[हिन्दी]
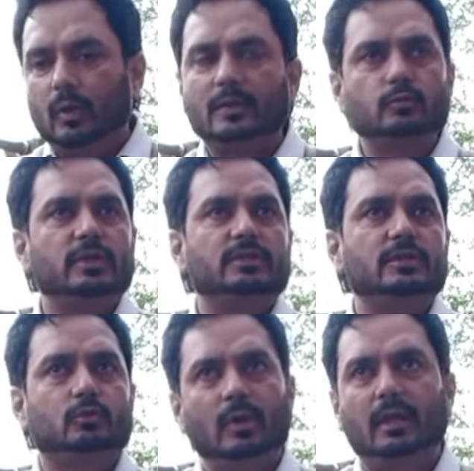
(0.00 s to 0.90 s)
तो आज उसी
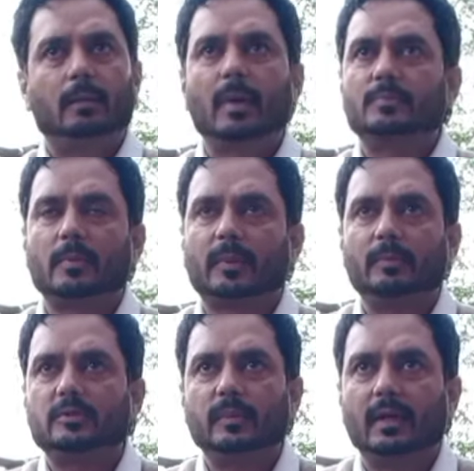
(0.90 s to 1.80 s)
चीज़ को लेकर मैं आप
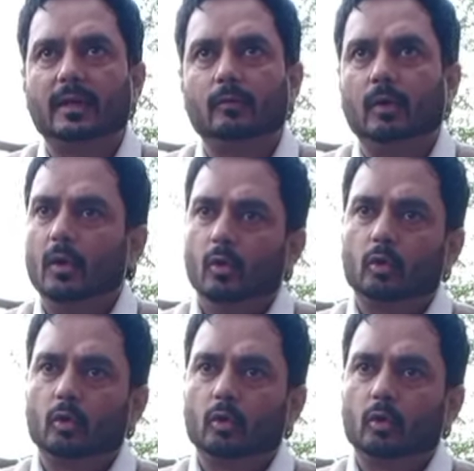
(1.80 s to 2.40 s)
सबके बीच में आया हूँ